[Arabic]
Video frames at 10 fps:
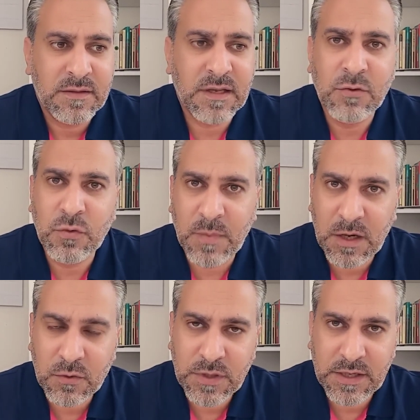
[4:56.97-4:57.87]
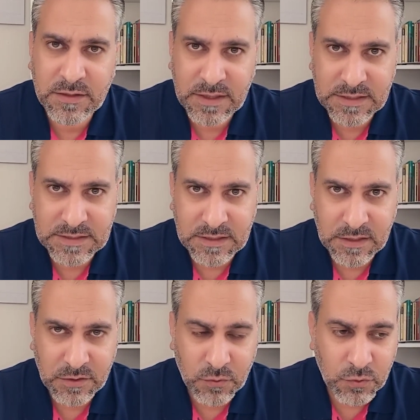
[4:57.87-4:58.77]
تلوم هؤلاء الناس على
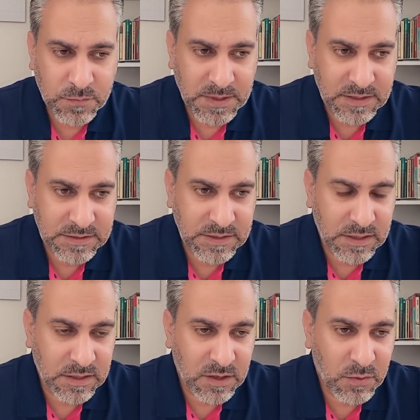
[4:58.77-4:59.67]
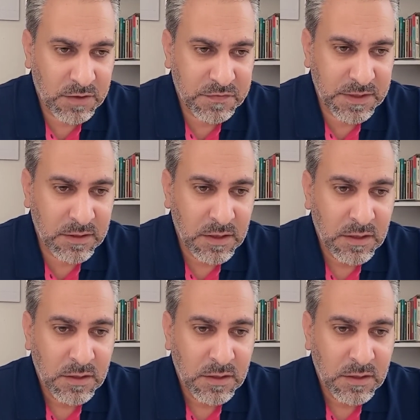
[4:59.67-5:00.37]
الخروج بهذه القوافل